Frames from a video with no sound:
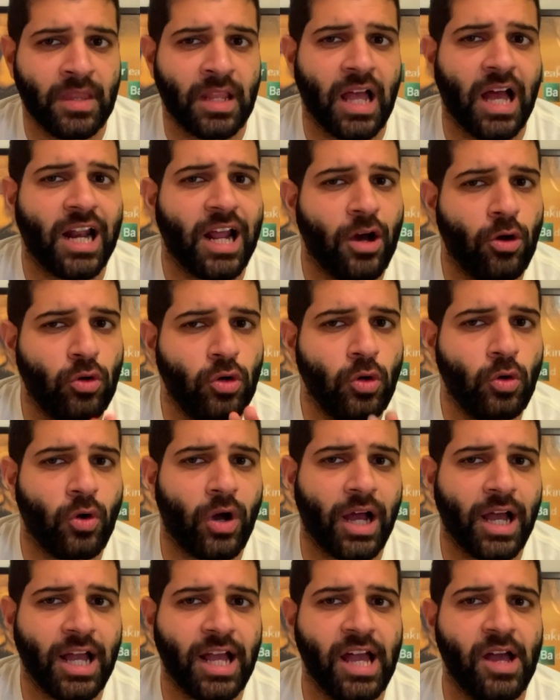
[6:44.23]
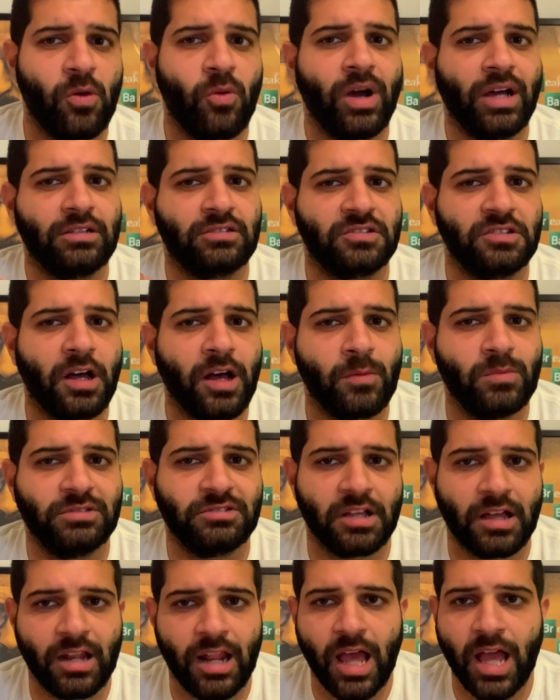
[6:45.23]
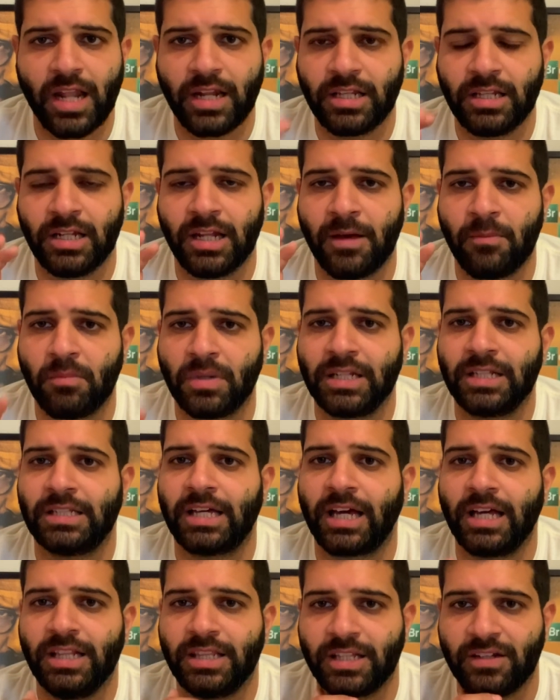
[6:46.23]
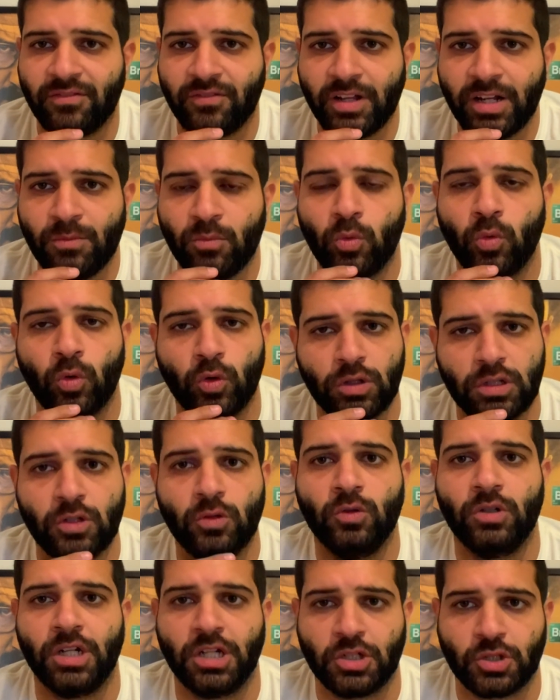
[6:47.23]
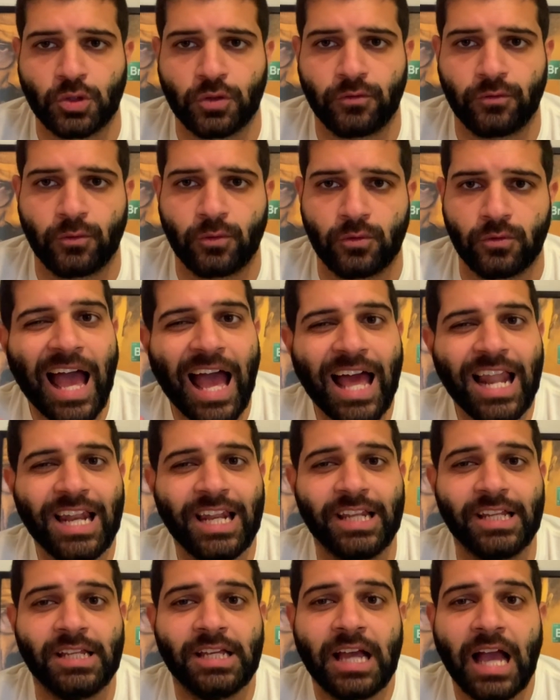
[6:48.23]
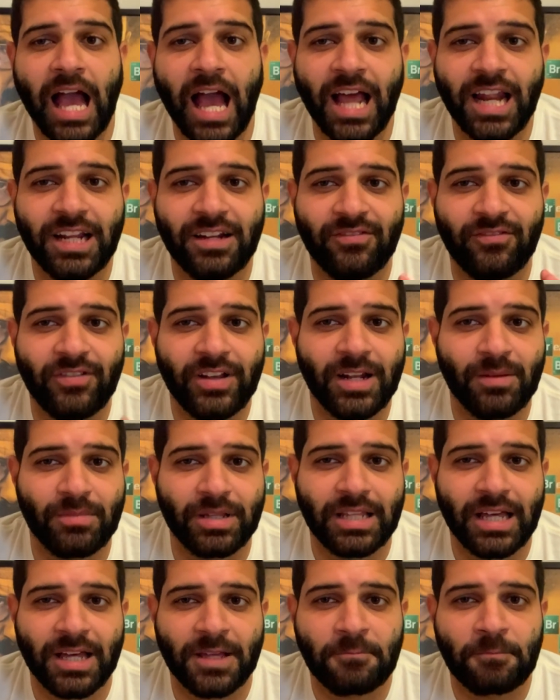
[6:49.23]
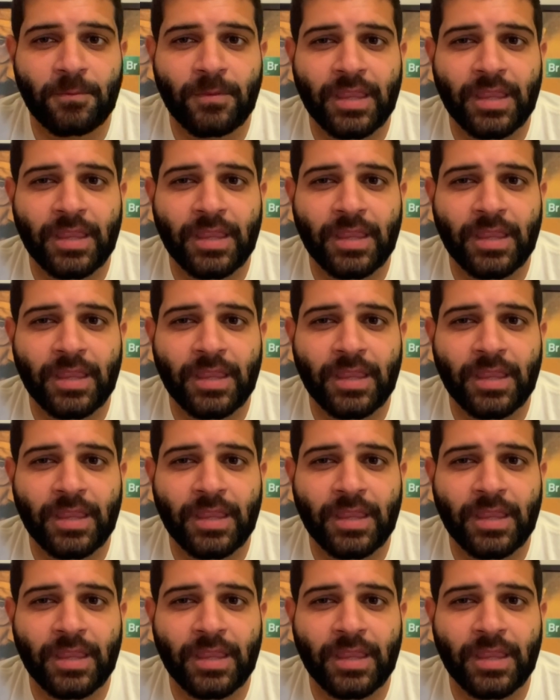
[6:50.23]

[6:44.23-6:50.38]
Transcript: انا هقول لكم حاجه واحد صاحبي سالهاني لما انا دخلت الفيلم وقلت له ان انا شفته قال لي هل الفيلم ده